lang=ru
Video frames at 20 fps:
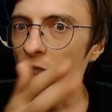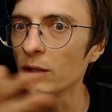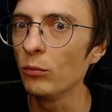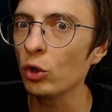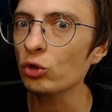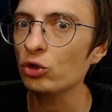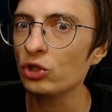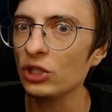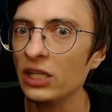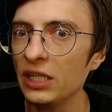
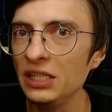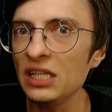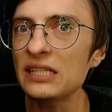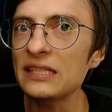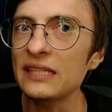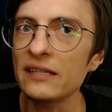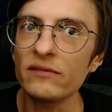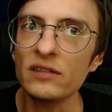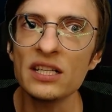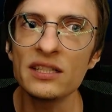могут
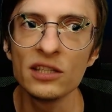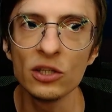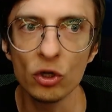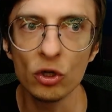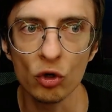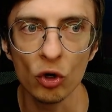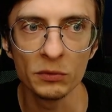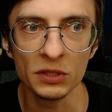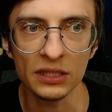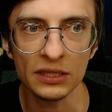находиться в разных
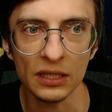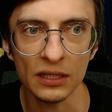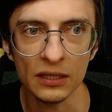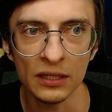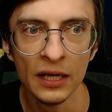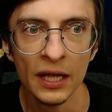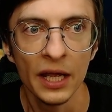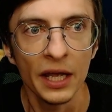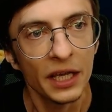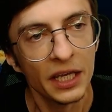комнатах.
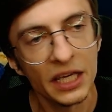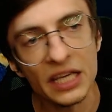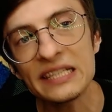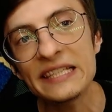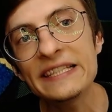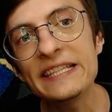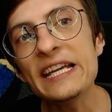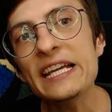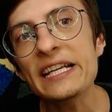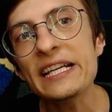И
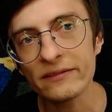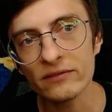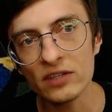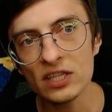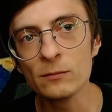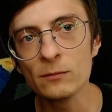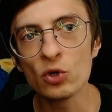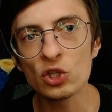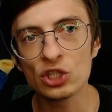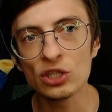здесь,
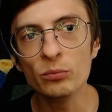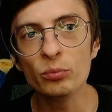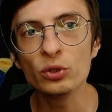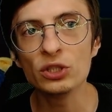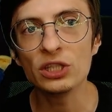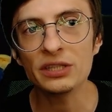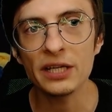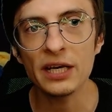возможно, будет